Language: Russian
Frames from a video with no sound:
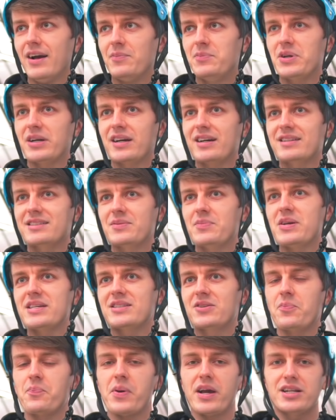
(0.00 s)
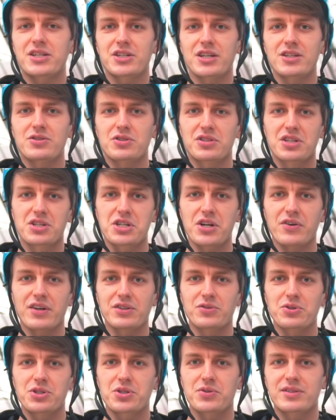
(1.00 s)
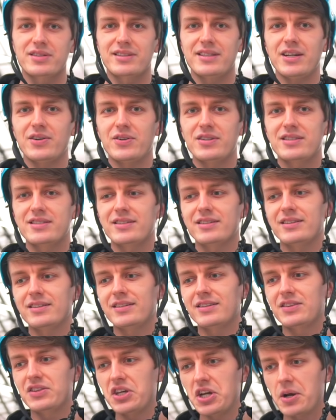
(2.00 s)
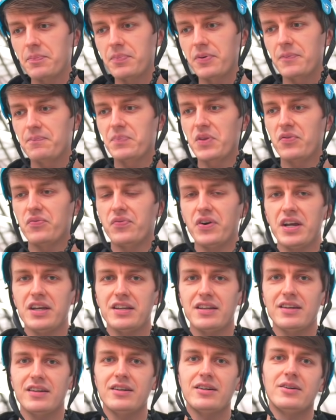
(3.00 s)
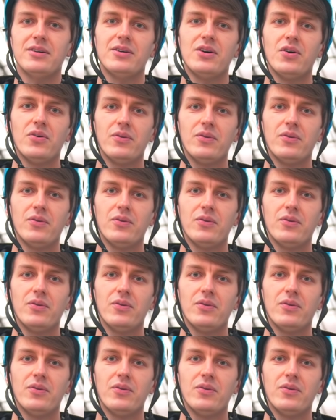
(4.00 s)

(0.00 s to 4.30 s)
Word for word: мне кажется, месяца 5-6. Сначала я научился делать э, тэп, фейки,